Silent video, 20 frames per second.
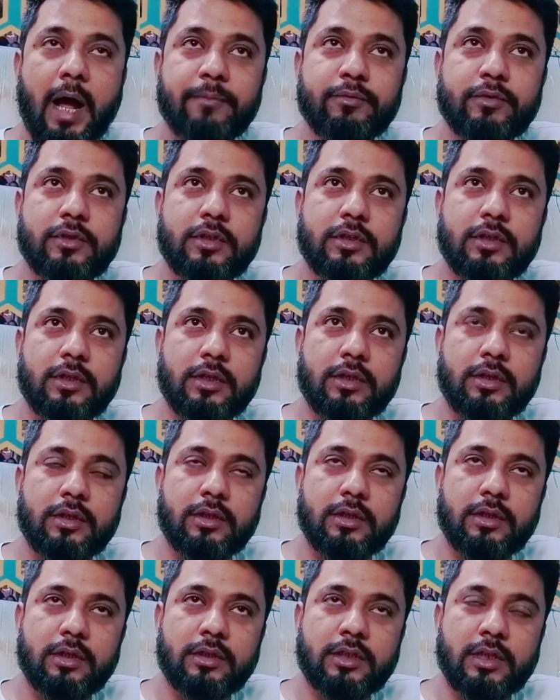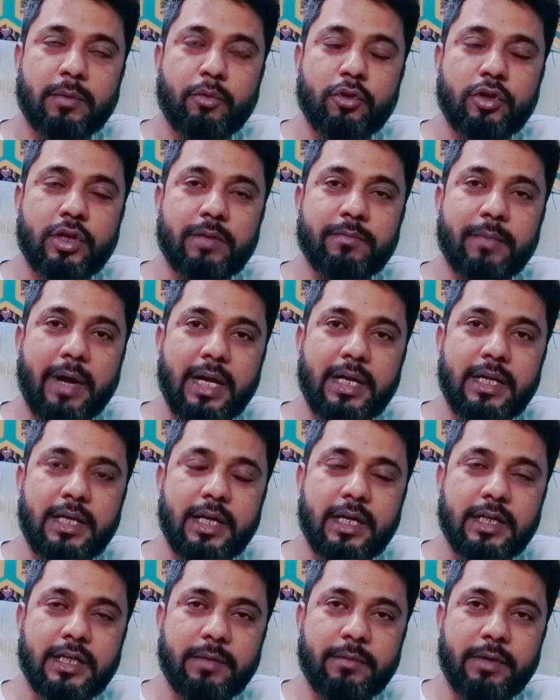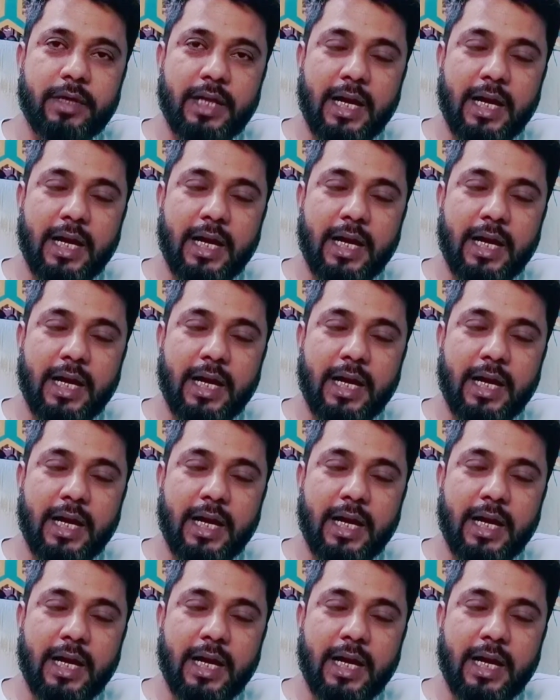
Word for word: आप सपोज मान लीजिए कि जब